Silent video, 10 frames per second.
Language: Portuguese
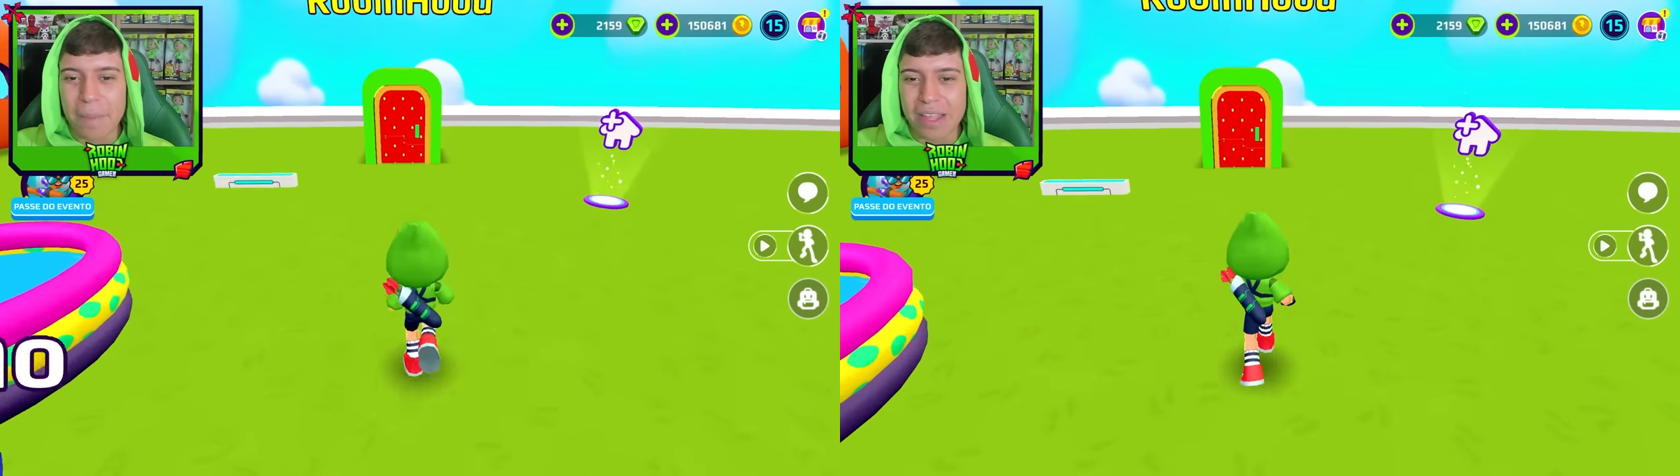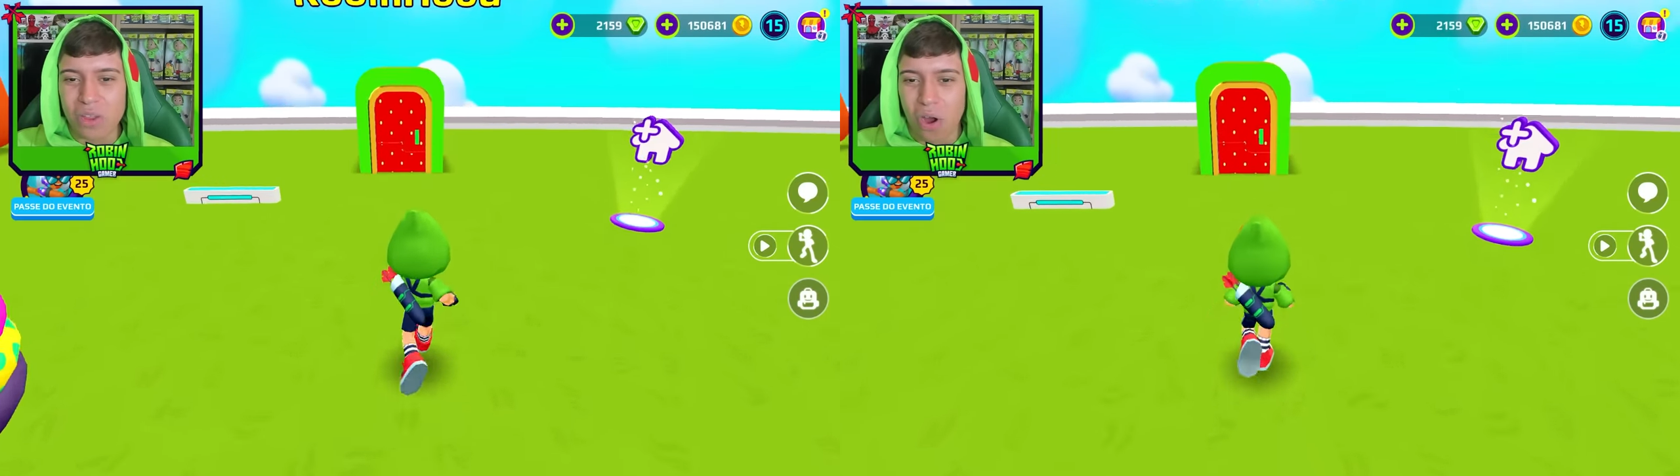
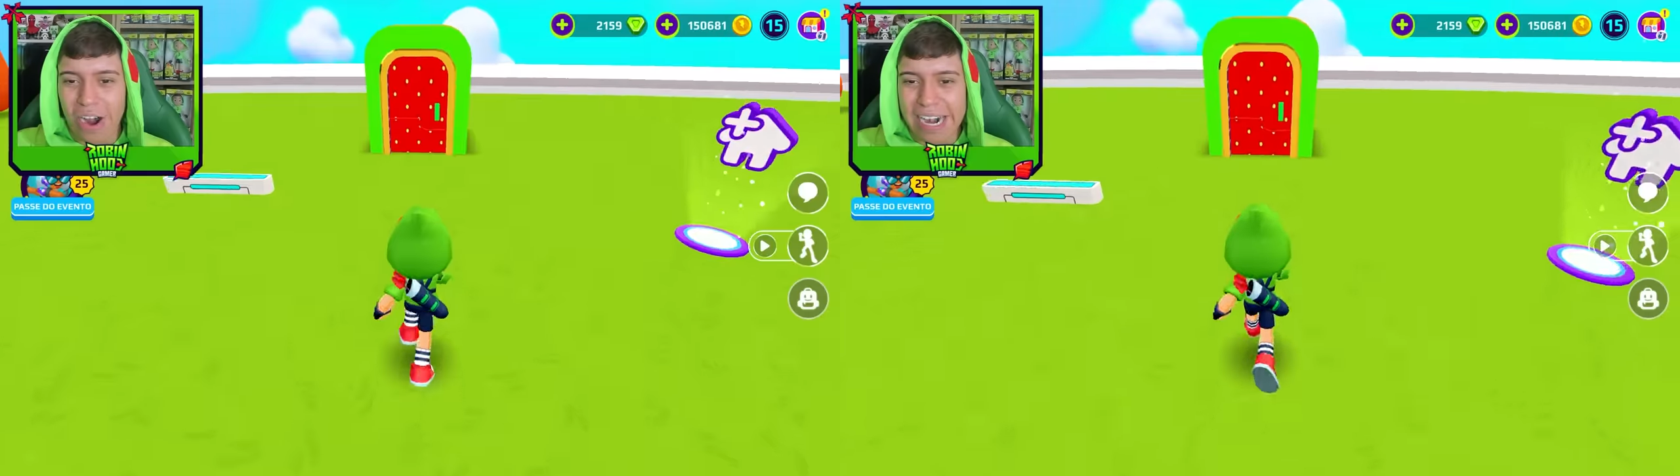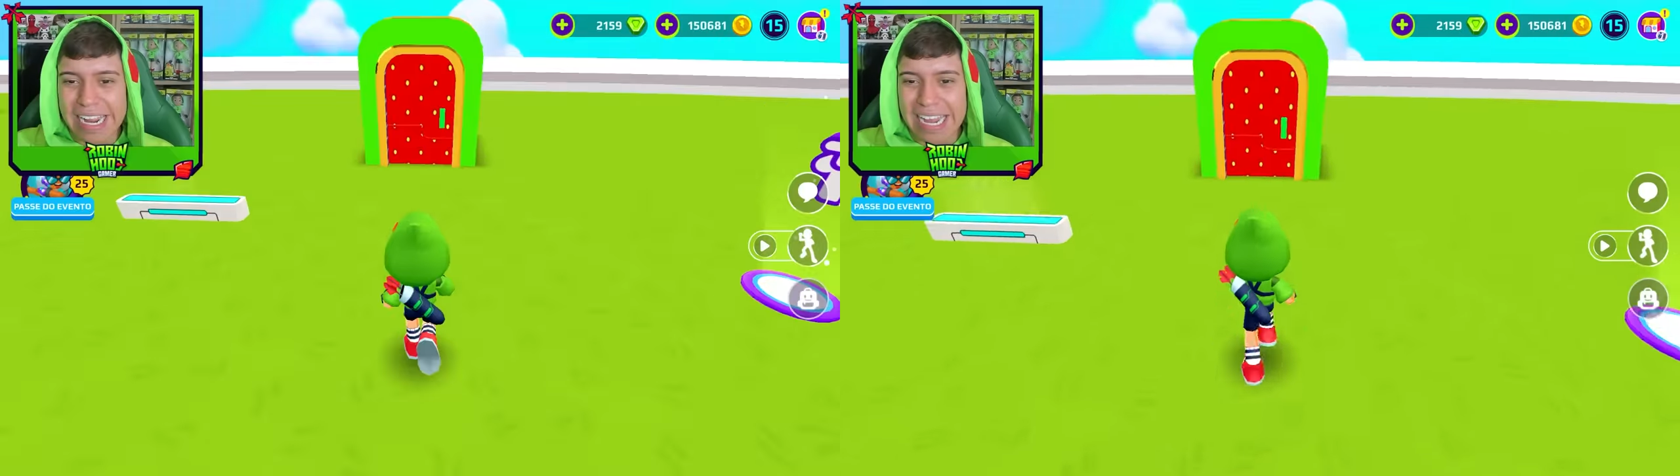
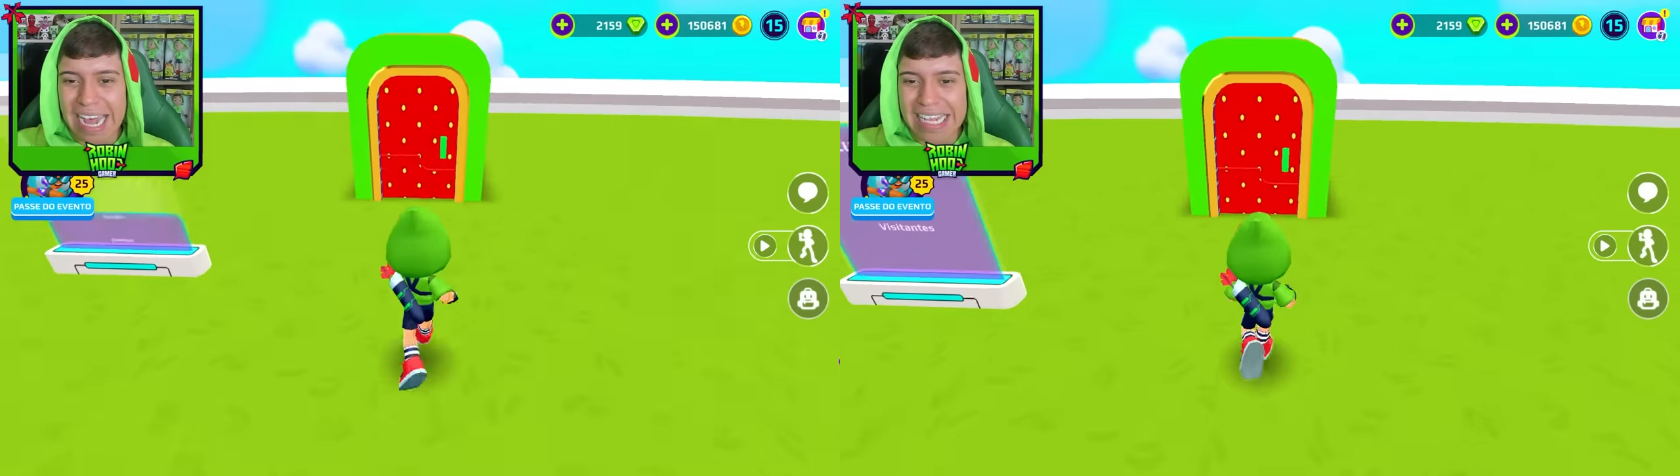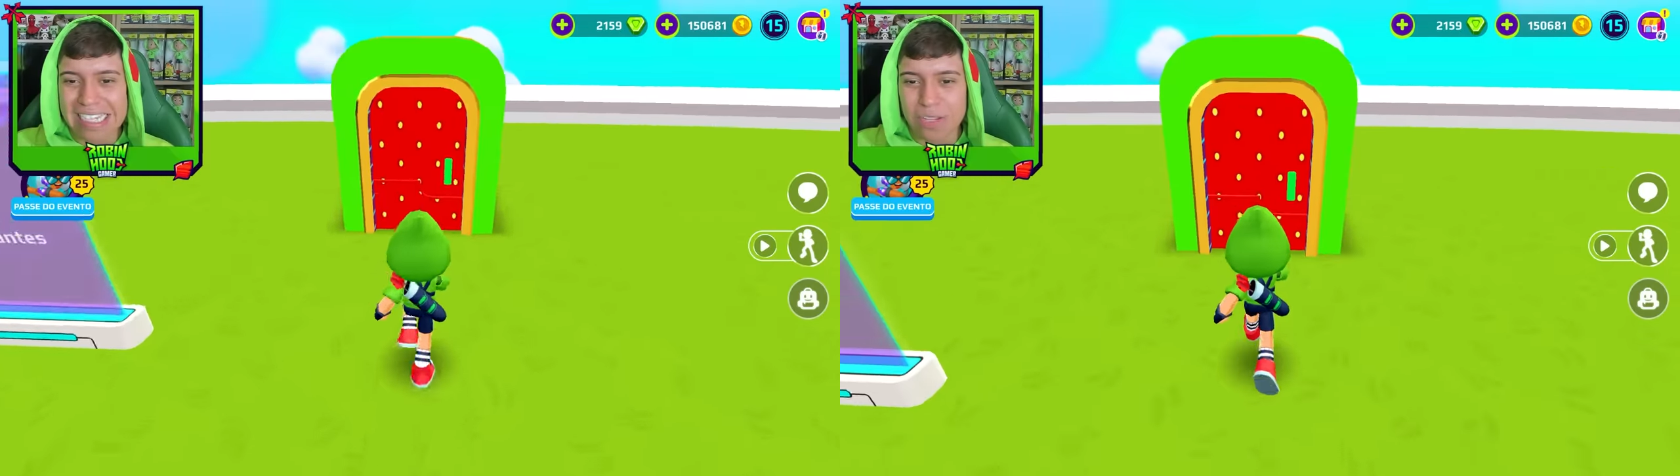menor
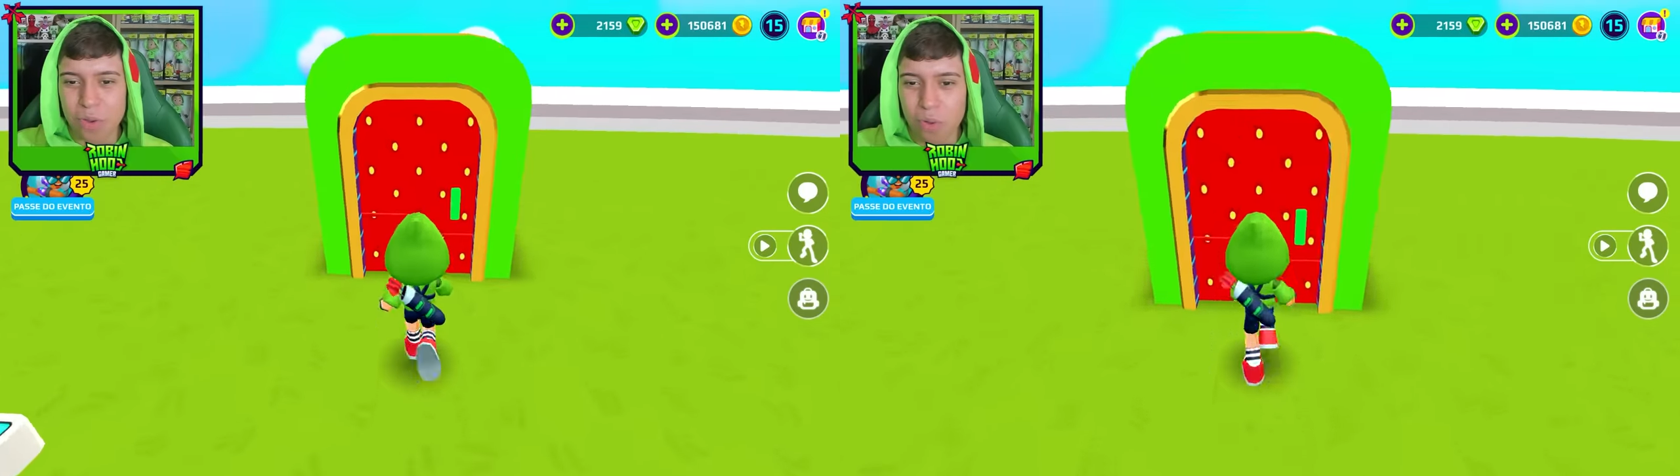casa do